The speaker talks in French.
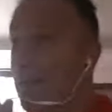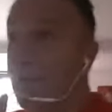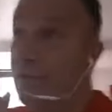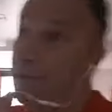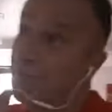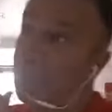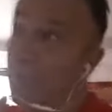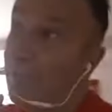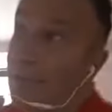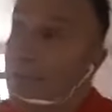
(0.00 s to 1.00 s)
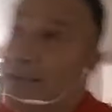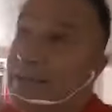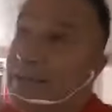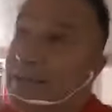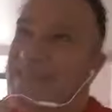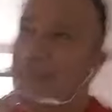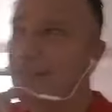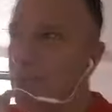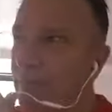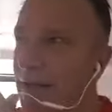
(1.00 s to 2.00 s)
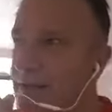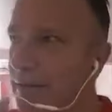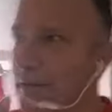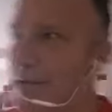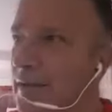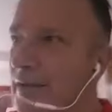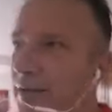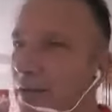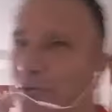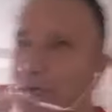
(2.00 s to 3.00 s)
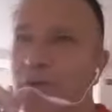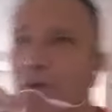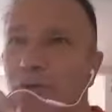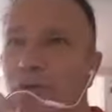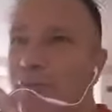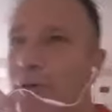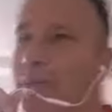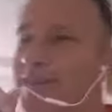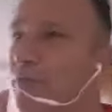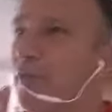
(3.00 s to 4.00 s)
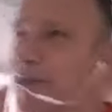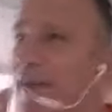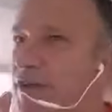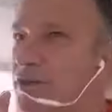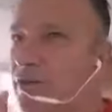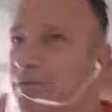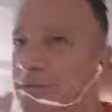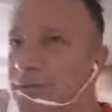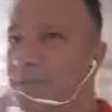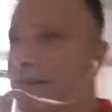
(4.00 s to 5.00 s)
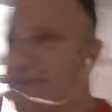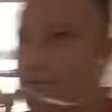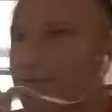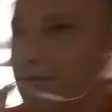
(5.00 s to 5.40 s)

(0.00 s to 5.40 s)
euh, on est des business nomades, on fait nos, formations voyageant. Bah, ici, on va